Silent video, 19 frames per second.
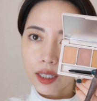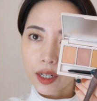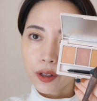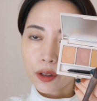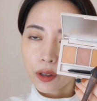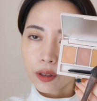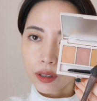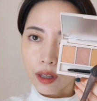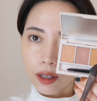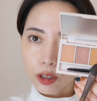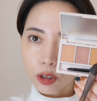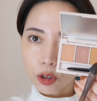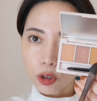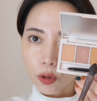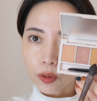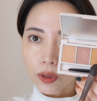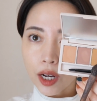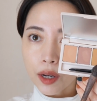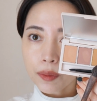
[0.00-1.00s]
けるようなちょっ
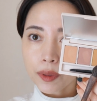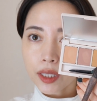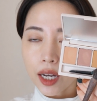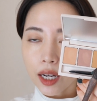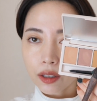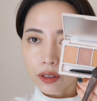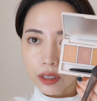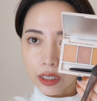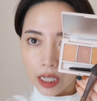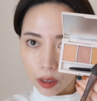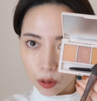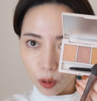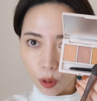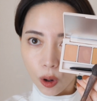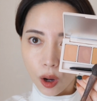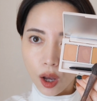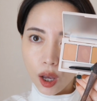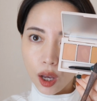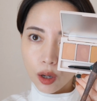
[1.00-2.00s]
と深みのある
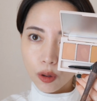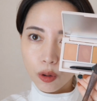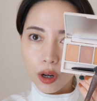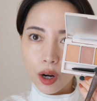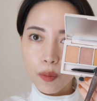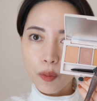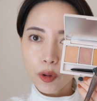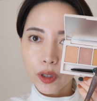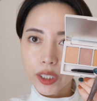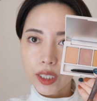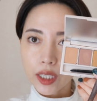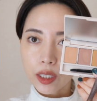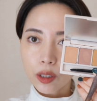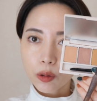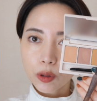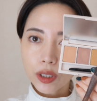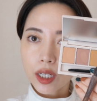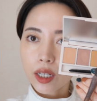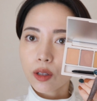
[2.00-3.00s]
イエローこれも一気
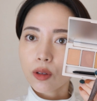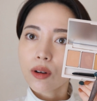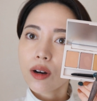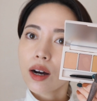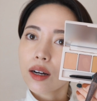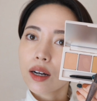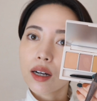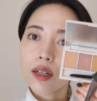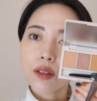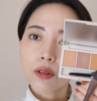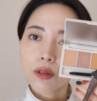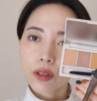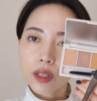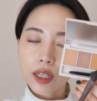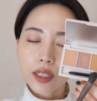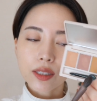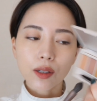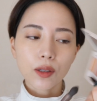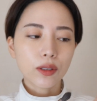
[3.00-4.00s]
におしゃれ度が上がるの
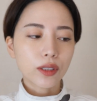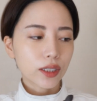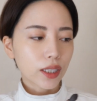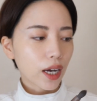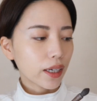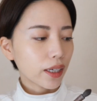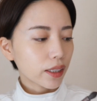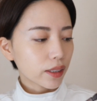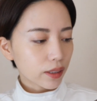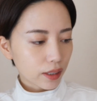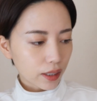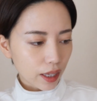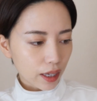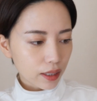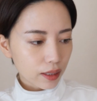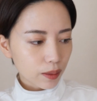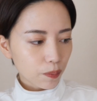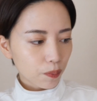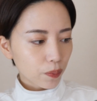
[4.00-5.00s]
ですごい使いやすい
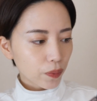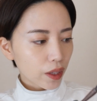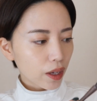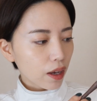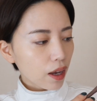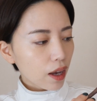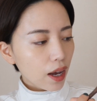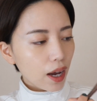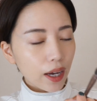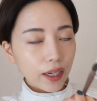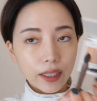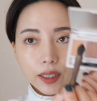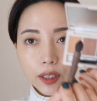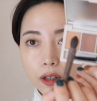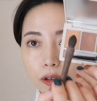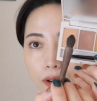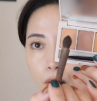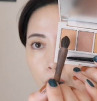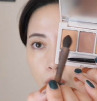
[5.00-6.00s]
ですはい今
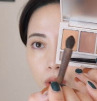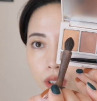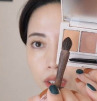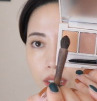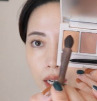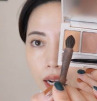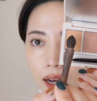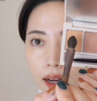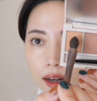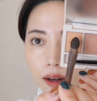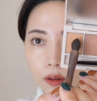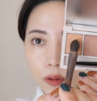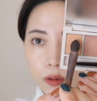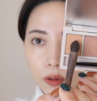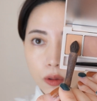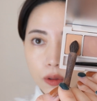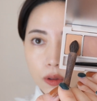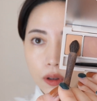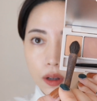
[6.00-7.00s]
日はこちら
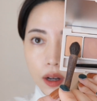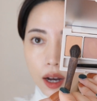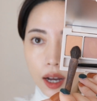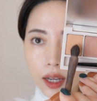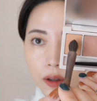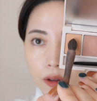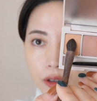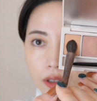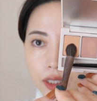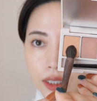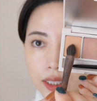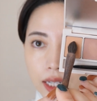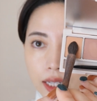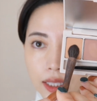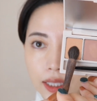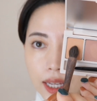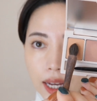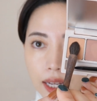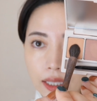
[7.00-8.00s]
をアイホール
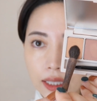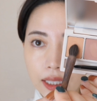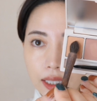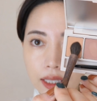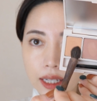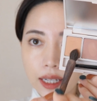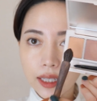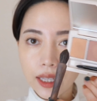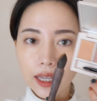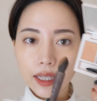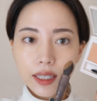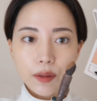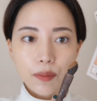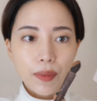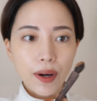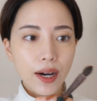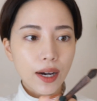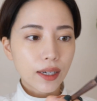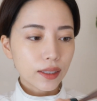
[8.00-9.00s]
全体に入れていき
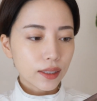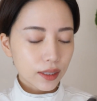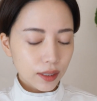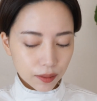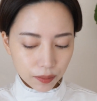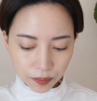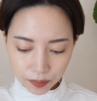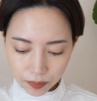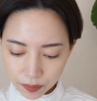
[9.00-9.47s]
ます